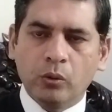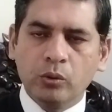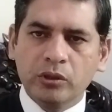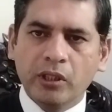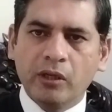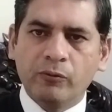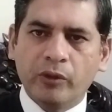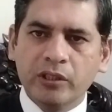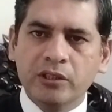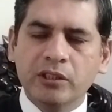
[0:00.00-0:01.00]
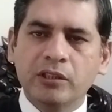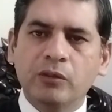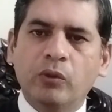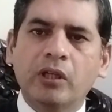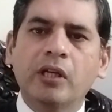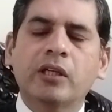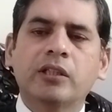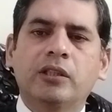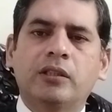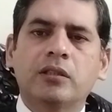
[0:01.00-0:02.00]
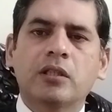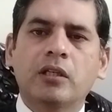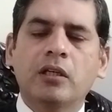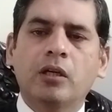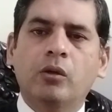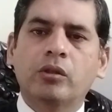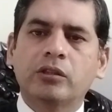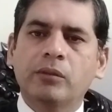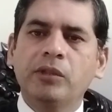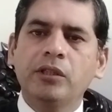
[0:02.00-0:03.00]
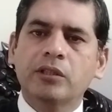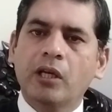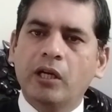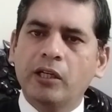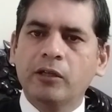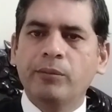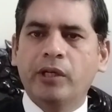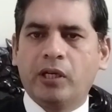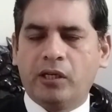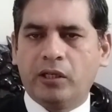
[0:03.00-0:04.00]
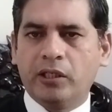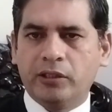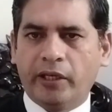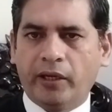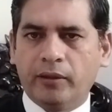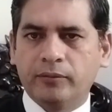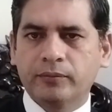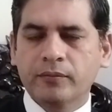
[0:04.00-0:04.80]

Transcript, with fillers: उसका 161 लिखा जाना चाहिए और ज़मनी से अलग बयान लिखा जाएगा